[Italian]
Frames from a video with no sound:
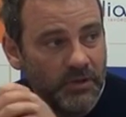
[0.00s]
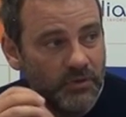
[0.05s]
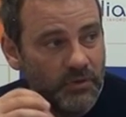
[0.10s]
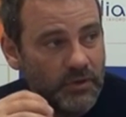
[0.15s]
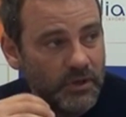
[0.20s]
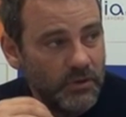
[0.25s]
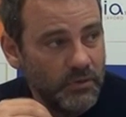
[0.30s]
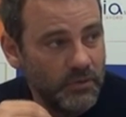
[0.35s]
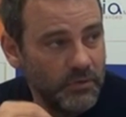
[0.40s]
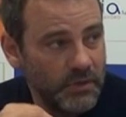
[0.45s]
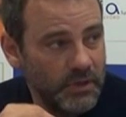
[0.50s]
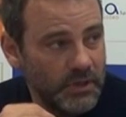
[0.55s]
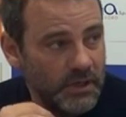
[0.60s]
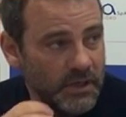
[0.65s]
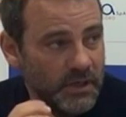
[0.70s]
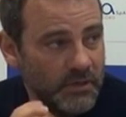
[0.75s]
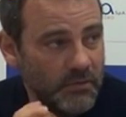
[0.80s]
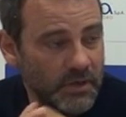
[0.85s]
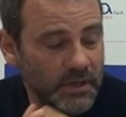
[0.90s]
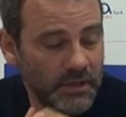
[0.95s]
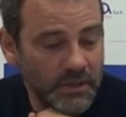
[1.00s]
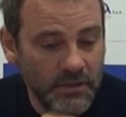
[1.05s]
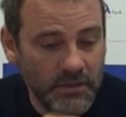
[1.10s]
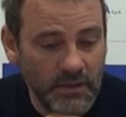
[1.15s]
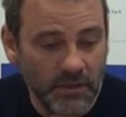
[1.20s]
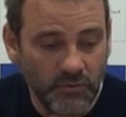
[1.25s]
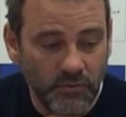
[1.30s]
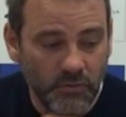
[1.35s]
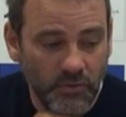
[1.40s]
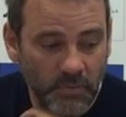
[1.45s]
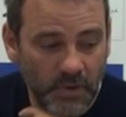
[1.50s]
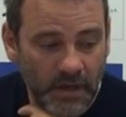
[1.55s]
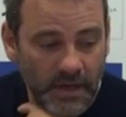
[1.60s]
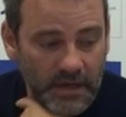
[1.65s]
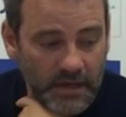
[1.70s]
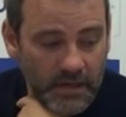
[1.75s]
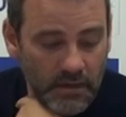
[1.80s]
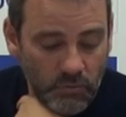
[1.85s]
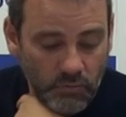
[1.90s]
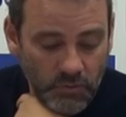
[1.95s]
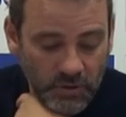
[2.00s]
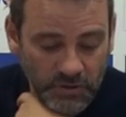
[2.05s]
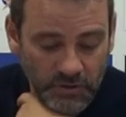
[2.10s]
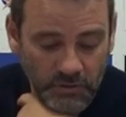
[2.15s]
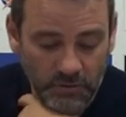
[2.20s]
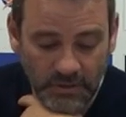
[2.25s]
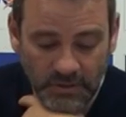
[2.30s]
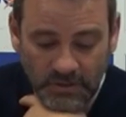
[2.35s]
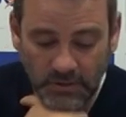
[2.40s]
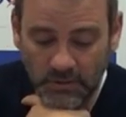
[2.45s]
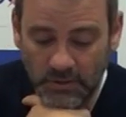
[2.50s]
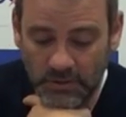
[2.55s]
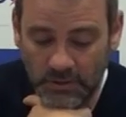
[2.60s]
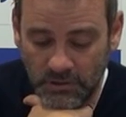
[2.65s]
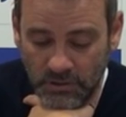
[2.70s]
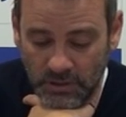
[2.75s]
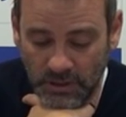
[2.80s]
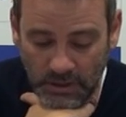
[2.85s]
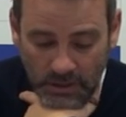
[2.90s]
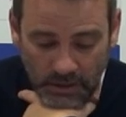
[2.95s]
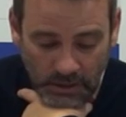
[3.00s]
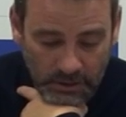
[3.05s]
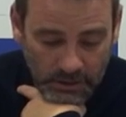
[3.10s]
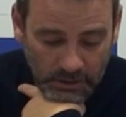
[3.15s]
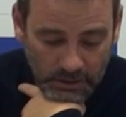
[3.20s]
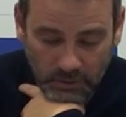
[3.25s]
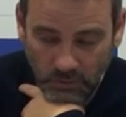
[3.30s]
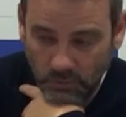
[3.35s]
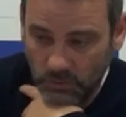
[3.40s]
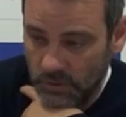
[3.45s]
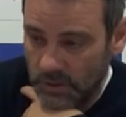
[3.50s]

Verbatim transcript: i giocatori è quella di trasformare una situazione del genere in,